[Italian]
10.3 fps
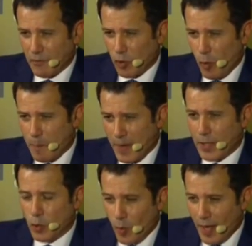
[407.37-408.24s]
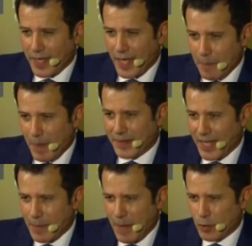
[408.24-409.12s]
comprendono anche il
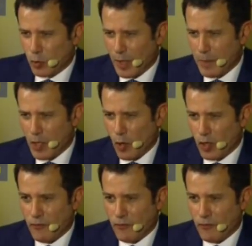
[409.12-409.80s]
mantenimento dei migliori